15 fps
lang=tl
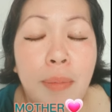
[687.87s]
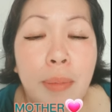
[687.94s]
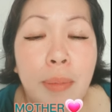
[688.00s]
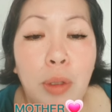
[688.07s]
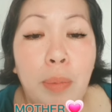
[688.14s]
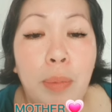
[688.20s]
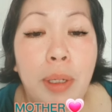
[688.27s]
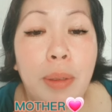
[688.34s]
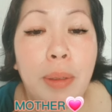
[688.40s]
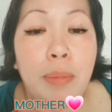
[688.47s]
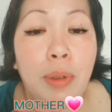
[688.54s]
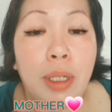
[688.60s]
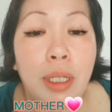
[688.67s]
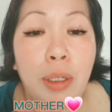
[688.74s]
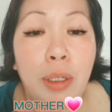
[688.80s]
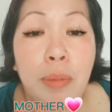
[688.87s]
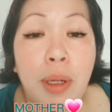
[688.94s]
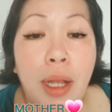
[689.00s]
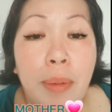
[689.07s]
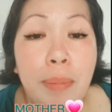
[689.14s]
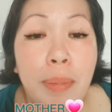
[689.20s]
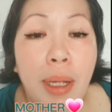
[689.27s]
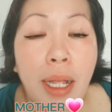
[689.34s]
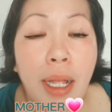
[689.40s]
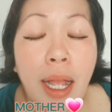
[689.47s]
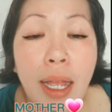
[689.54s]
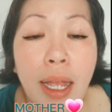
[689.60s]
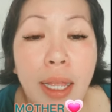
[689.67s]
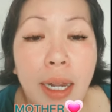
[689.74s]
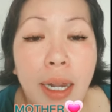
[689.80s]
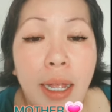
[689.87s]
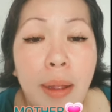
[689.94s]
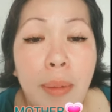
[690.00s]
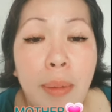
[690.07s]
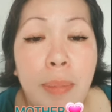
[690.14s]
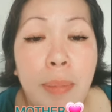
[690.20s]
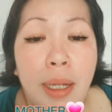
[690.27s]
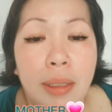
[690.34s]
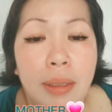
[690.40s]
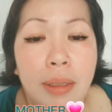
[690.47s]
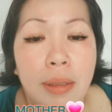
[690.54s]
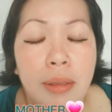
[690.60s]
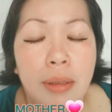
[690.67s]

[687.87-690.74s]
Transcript: matupad mo ang mga pangarap at